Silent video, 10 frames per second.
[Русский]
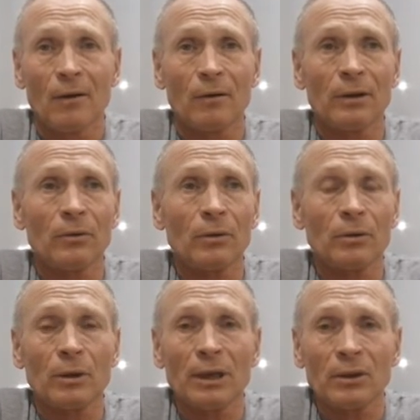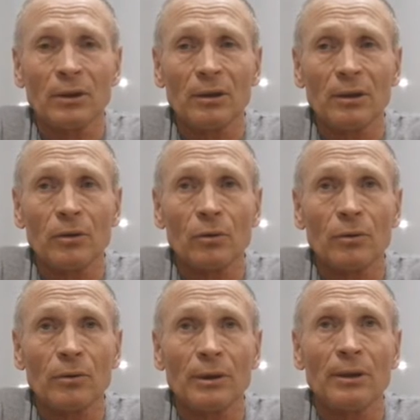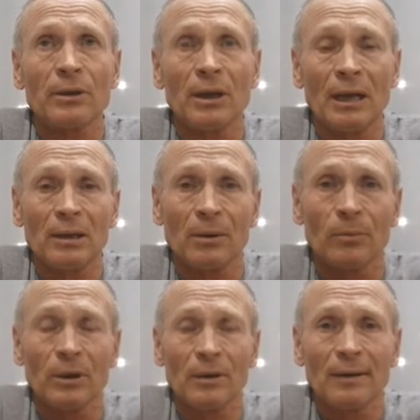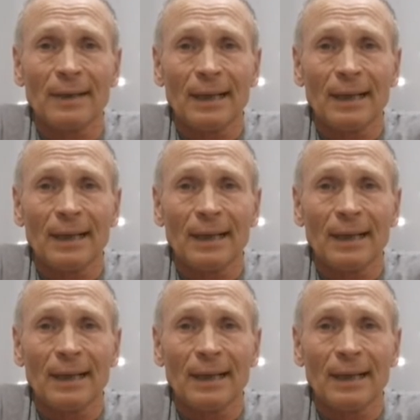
Ну, он, начал, еще лейтенантом был.